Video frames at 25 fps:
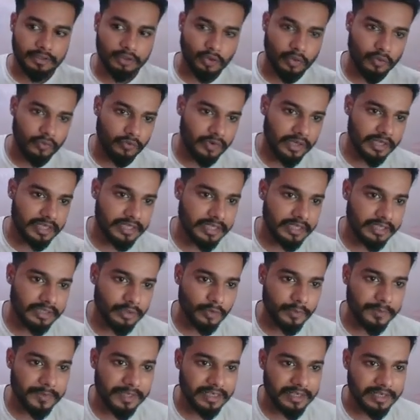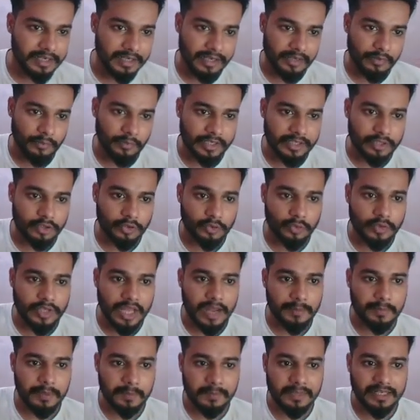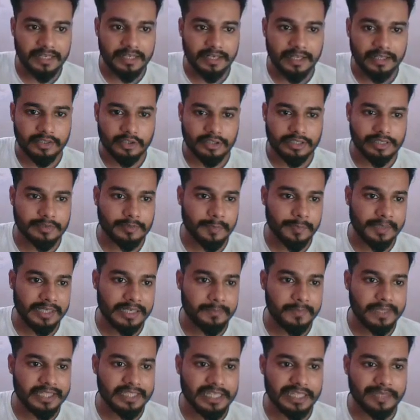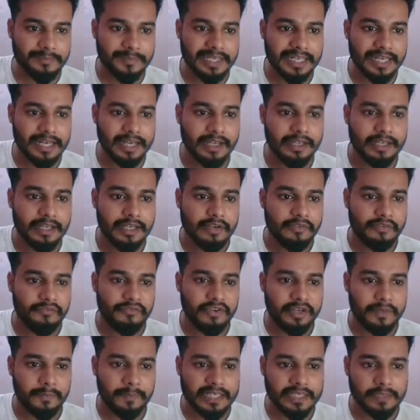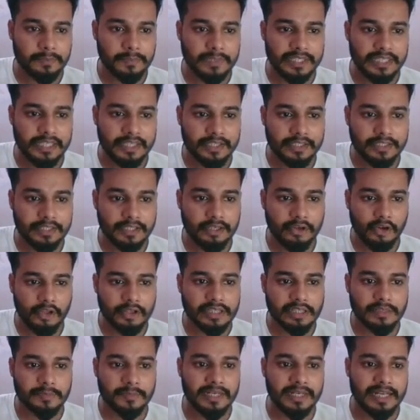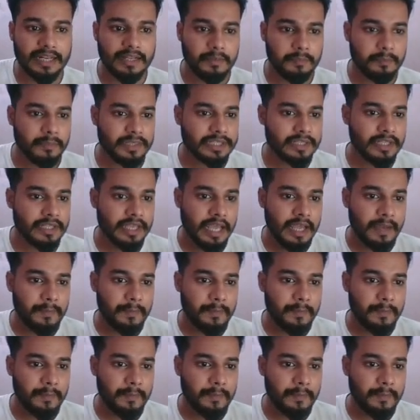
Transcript: जो वर्कर को मिल रहा है वर्कर को यहाँ पे मिल रहा है तो सबसे पहले बेसिक मिल रहा है फिर प्लस में डीएनएस अलाउंसेस मिला बस